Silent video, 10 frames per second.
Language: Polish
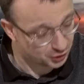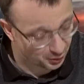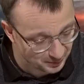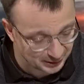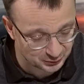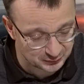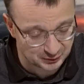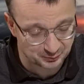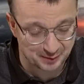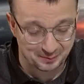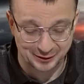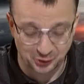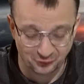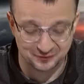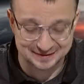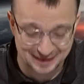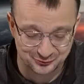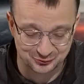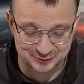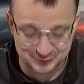że obejrzą sobie matowy
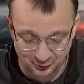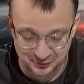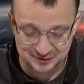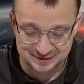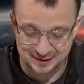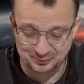zachód słońca